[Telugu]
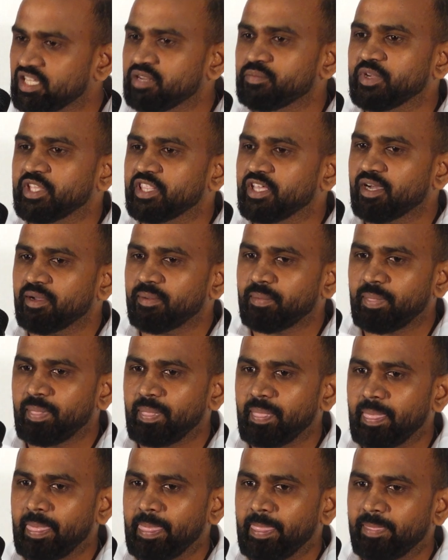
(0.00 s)
అతని మీద
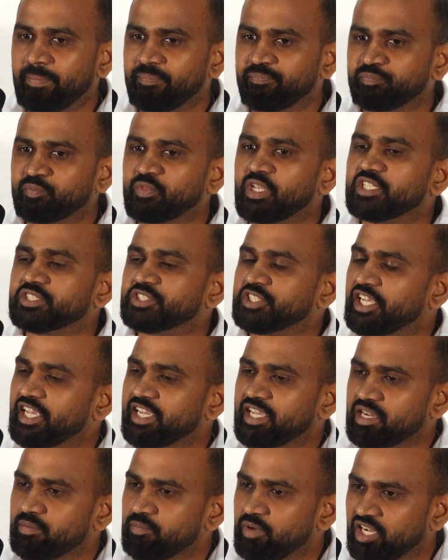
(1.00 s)

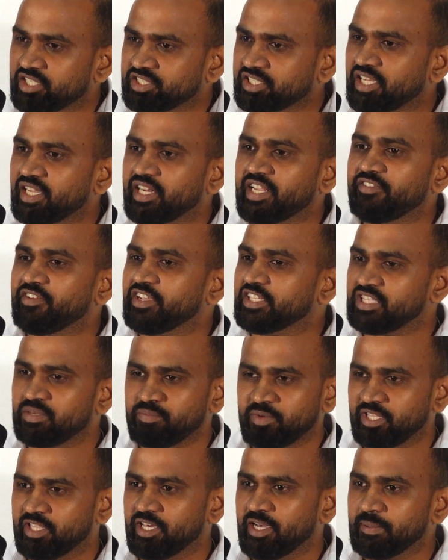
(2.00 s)
శేఖర్ భాష అనే వ్యక్తి
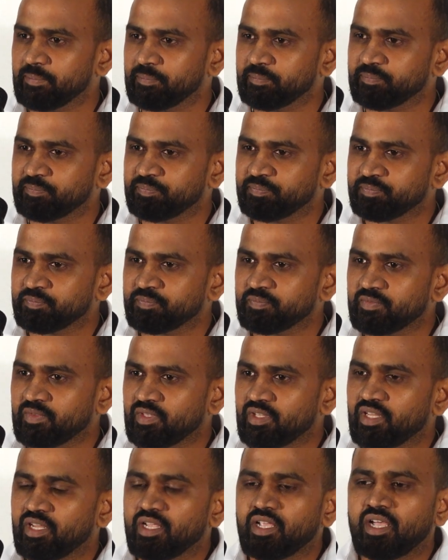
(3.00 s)
మీద
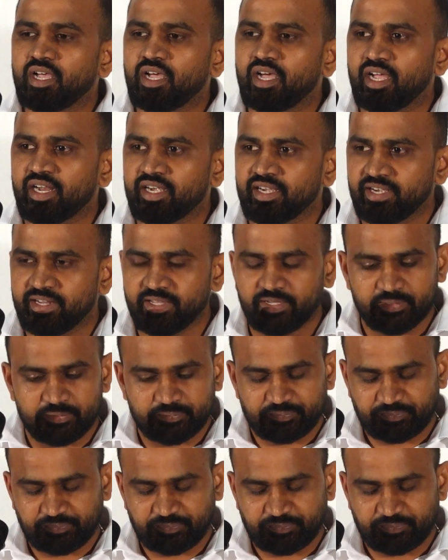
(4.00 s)
అండ్